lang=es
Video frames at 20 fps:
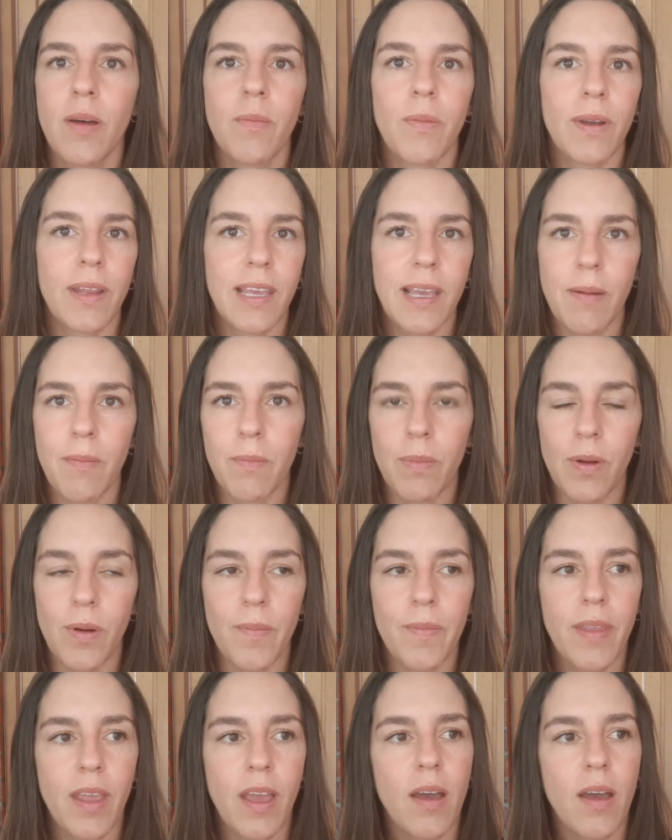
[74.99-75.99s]
Por ejemplo,
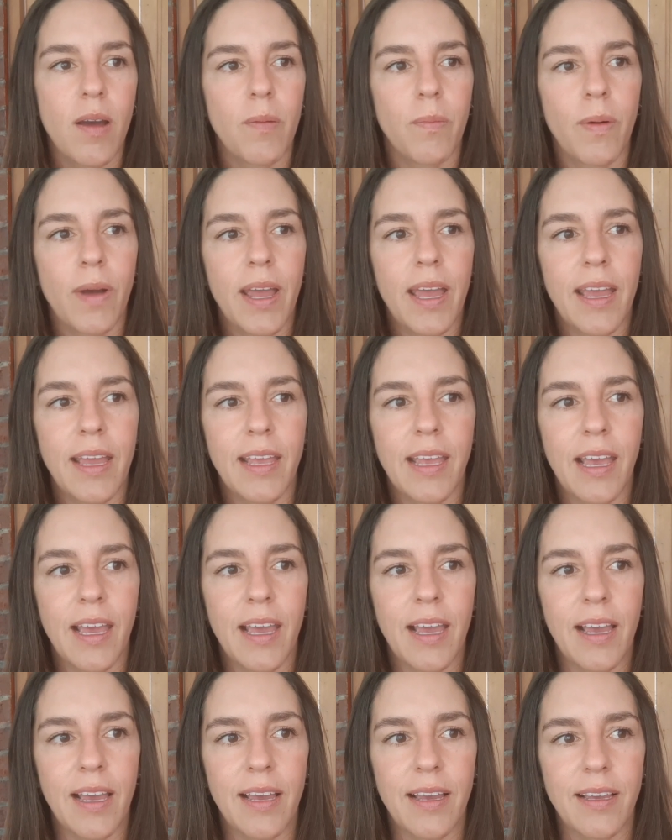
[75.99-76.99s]
puede
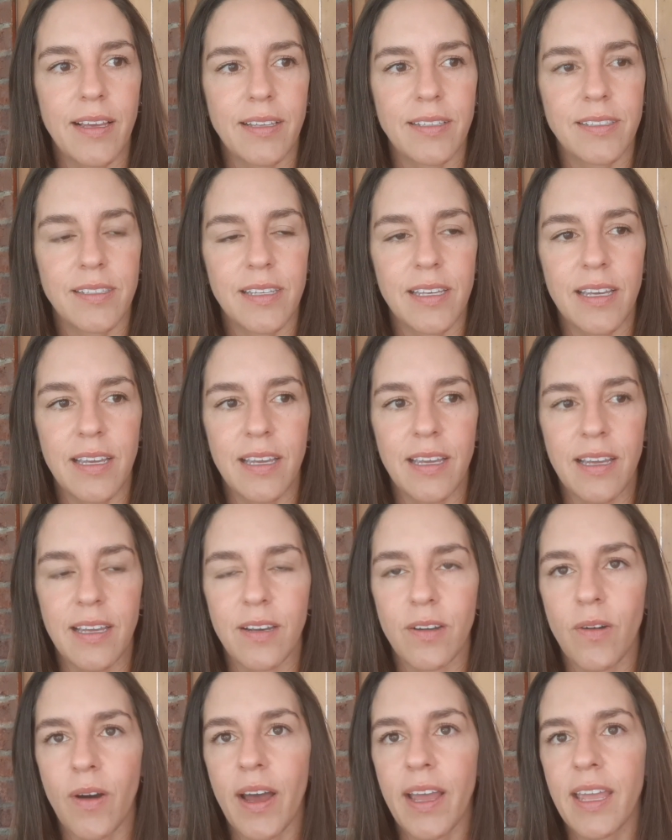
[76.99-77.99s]
que si
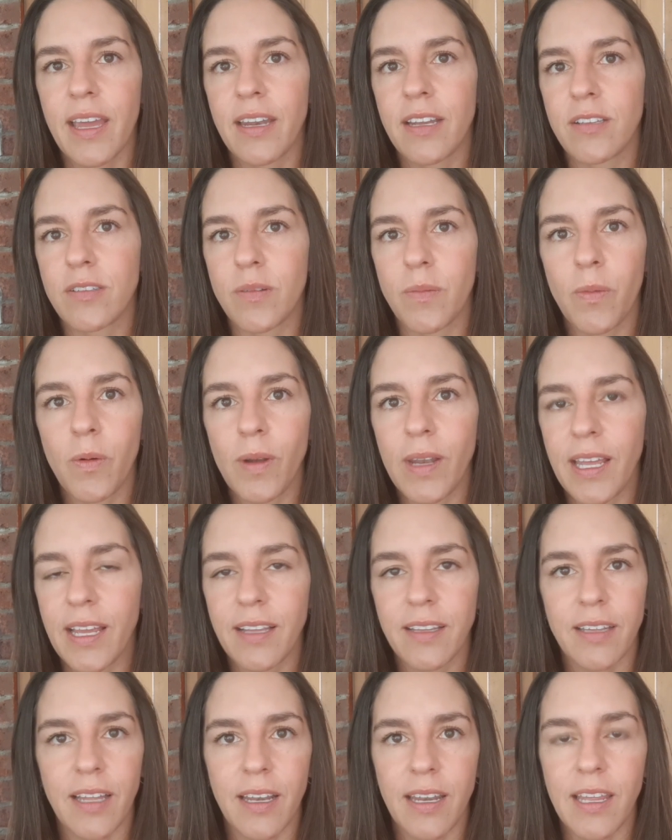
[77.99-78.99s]
nos hayan hecho
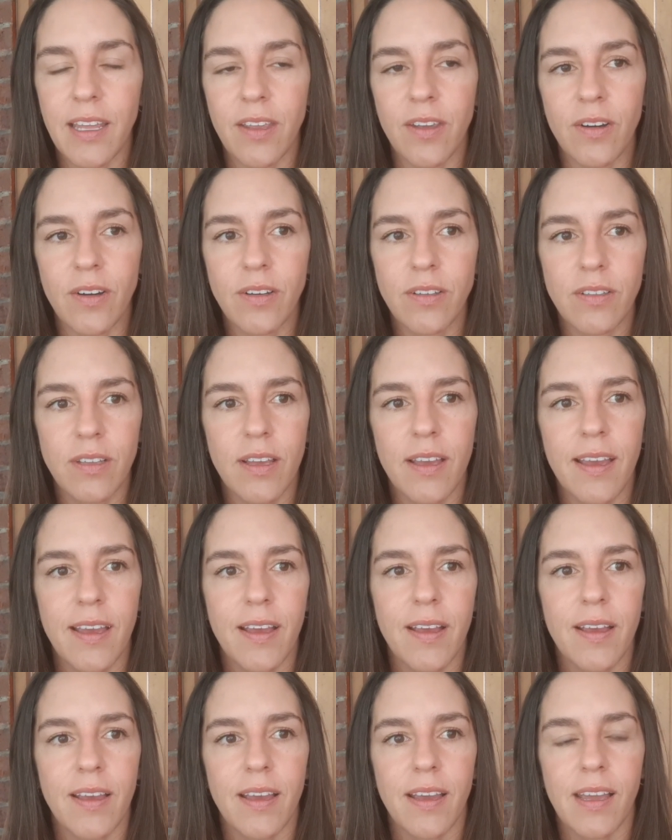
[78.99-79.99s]
bullying de niño
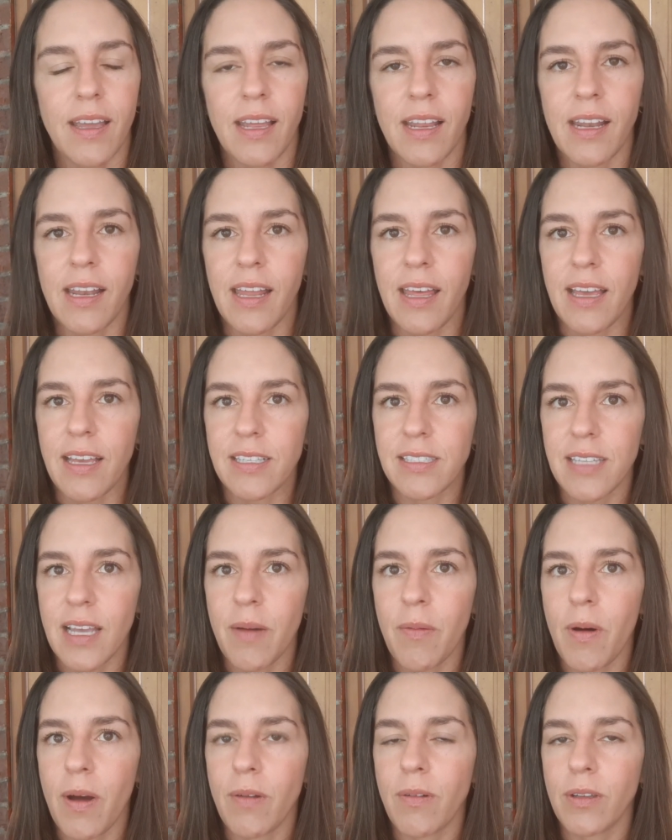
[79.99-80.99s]
y le
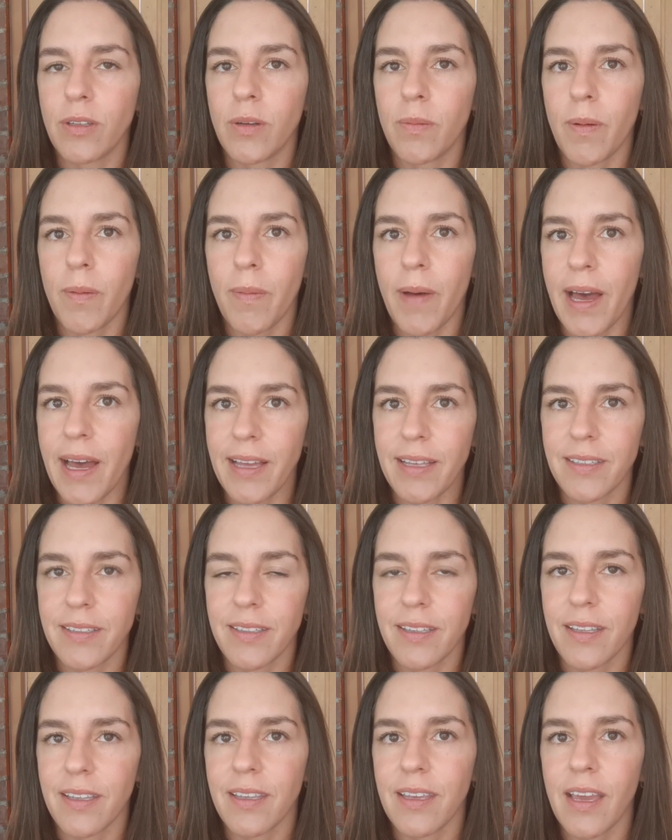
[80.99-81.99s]
decíamos a nuestros papás
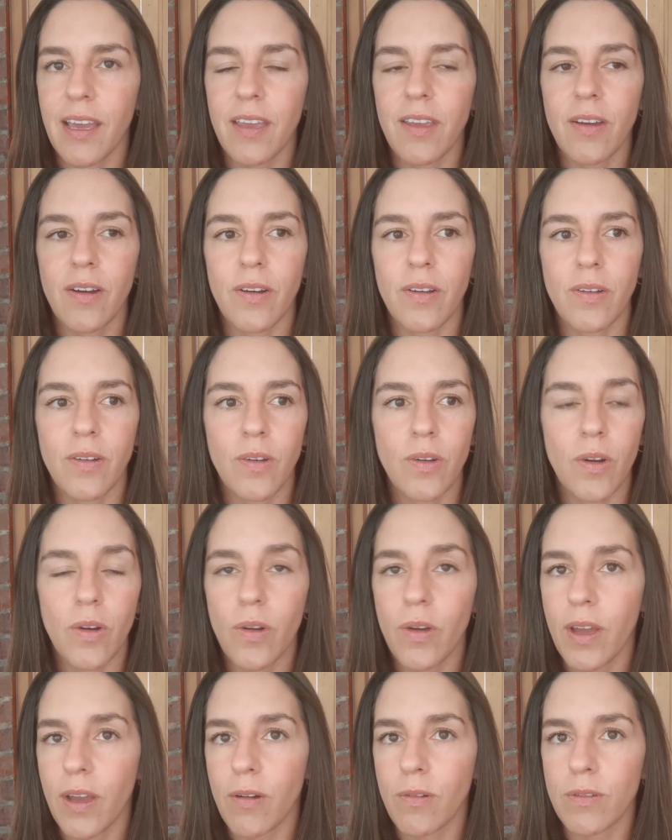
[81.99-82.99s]
y ellos no
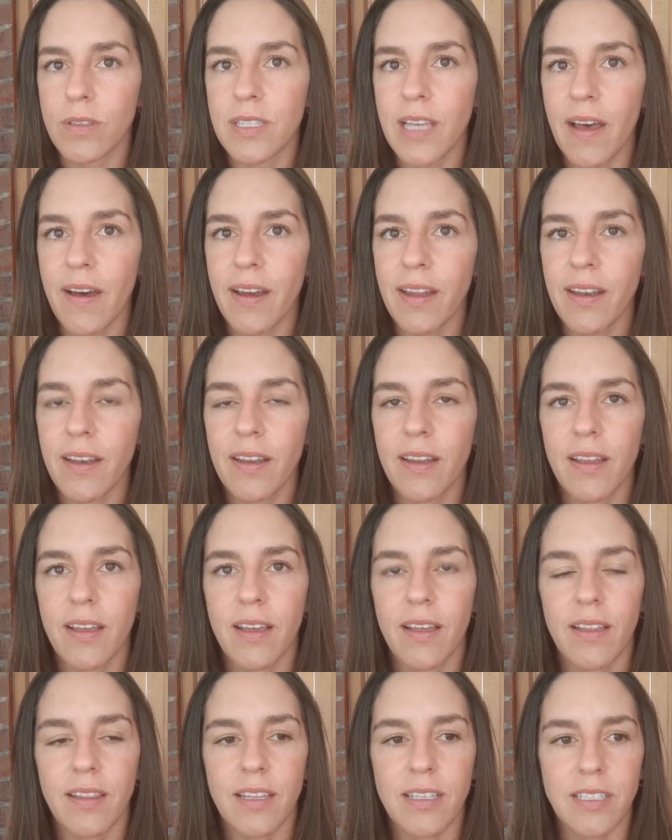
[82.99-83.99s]
nos escuchaban,
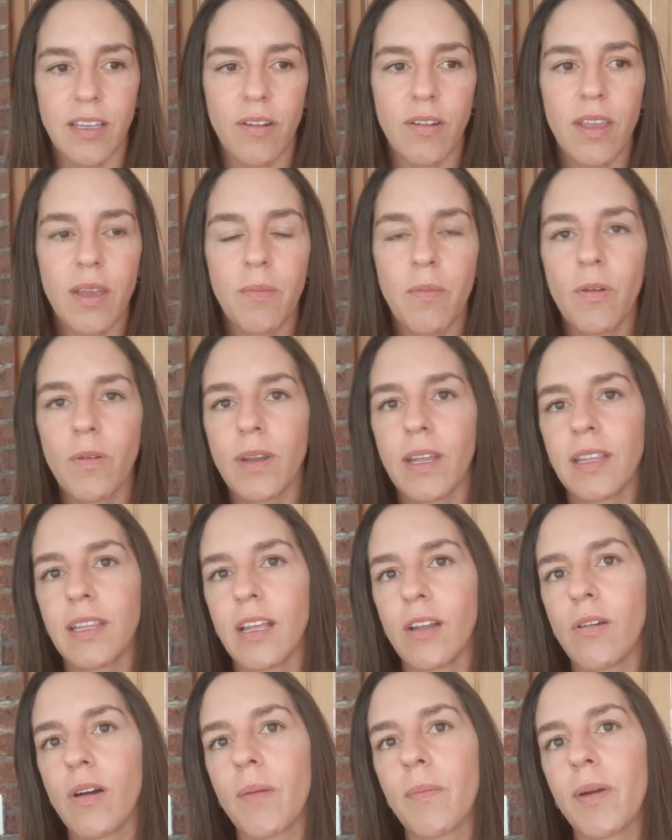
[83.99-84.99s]
desarrollemos un
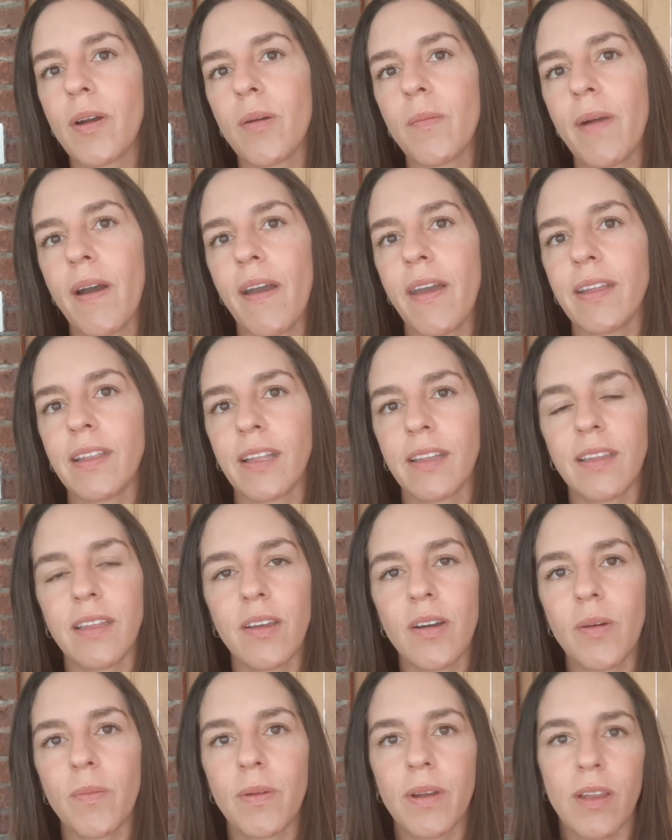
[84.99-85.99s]
estilo de apego más
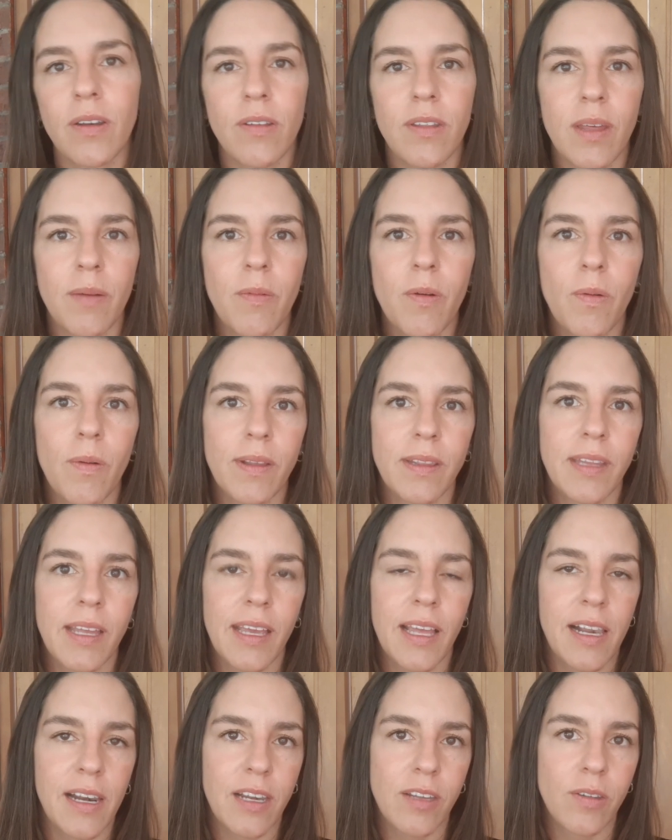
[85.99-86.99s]
evitativo porque nos damos
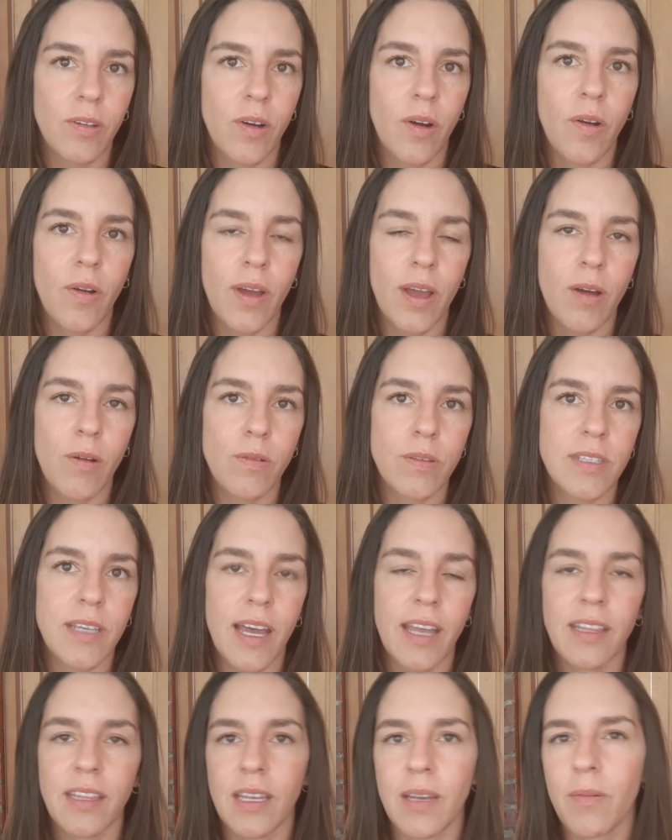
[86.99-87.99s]
cuenta que el resto no nos
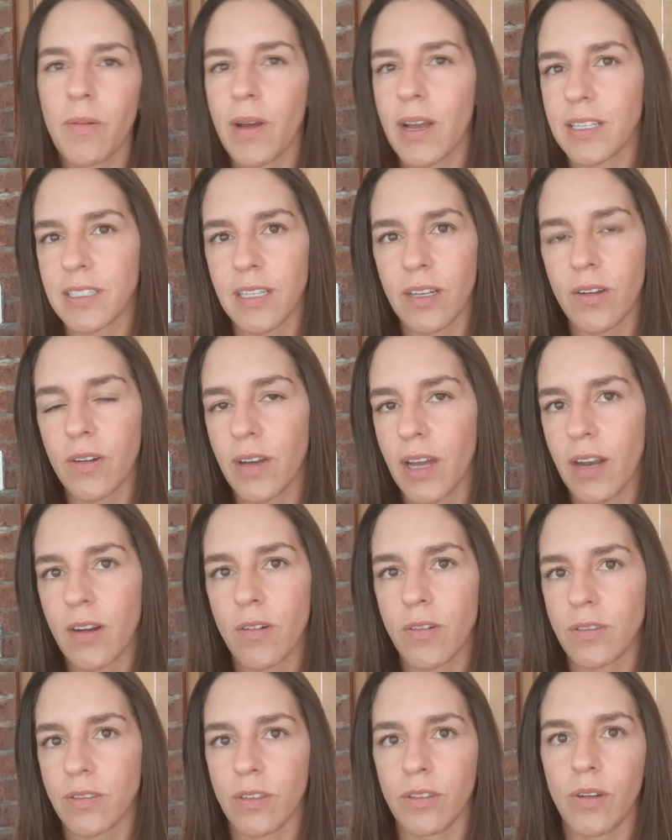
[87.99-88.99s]
escucha y tenemos que hacernos
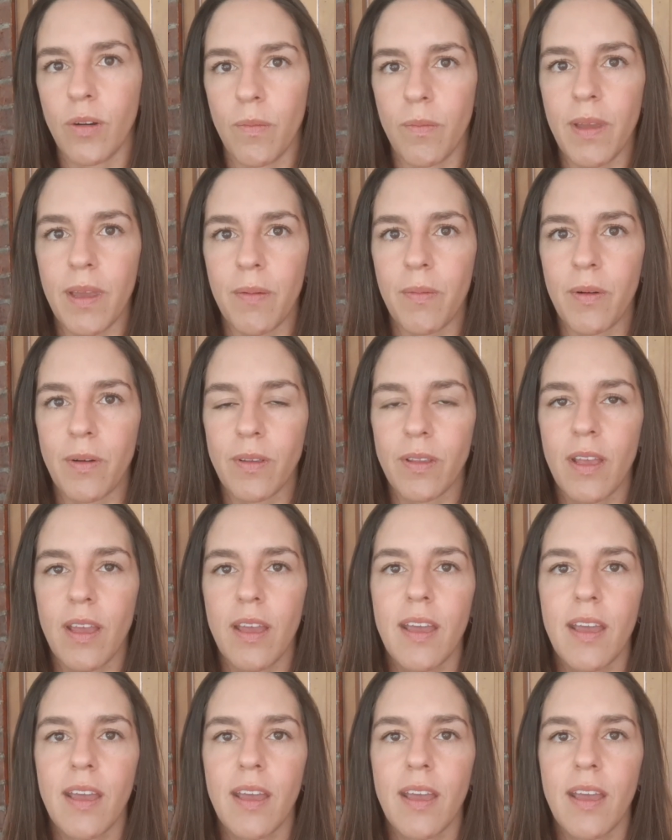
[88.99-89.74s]
cargo nosotros mismos.